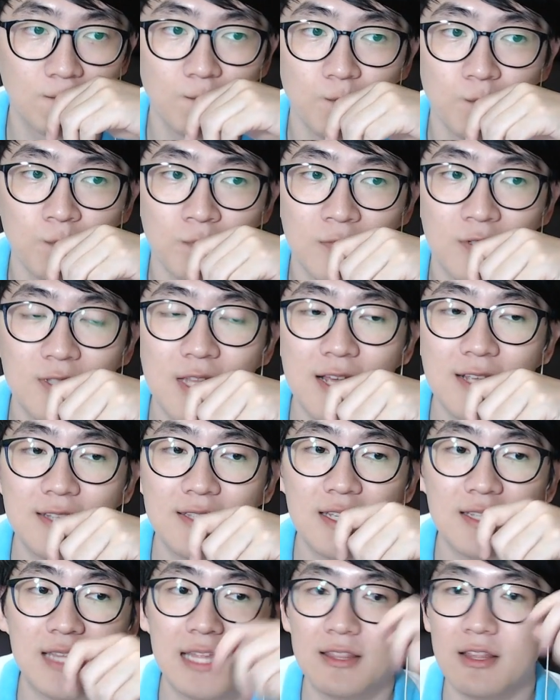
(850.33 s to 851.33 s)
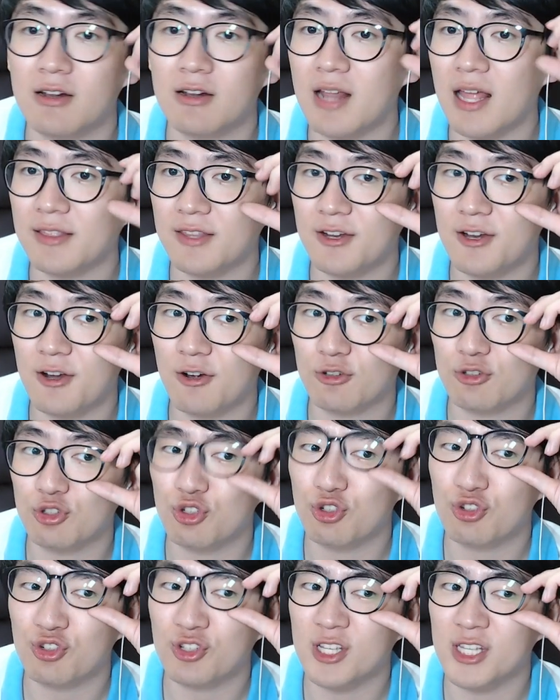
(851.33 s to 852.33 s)
근데 이제 네덜란드령
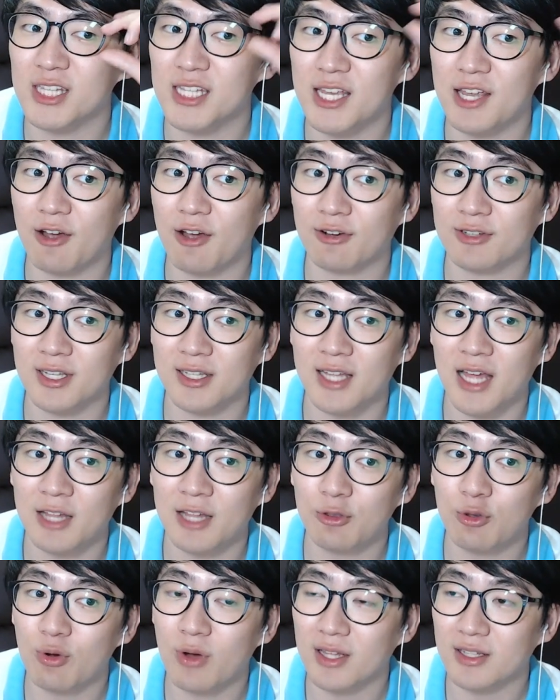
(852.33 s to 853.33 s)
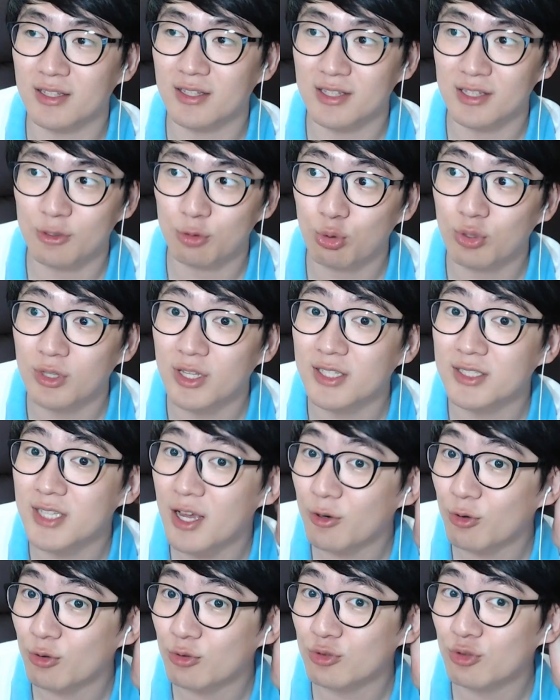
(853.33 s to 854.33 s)
뉴기니의 역사는 한동안은
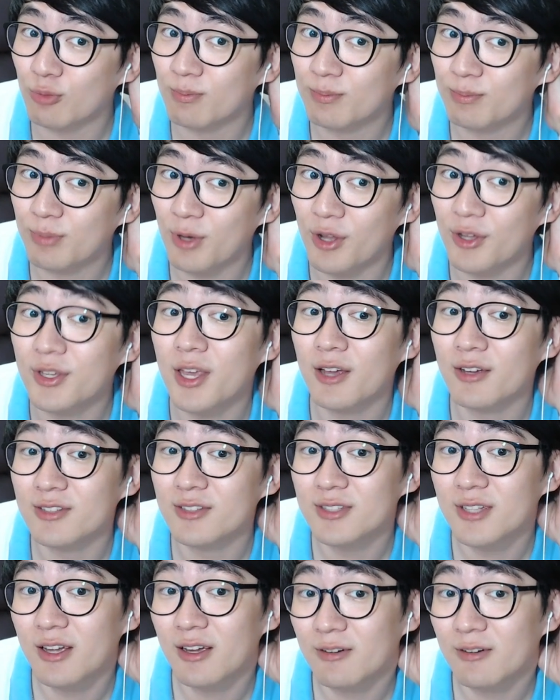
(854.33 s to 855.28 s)
인도네시아하고는 좀 별개였어요.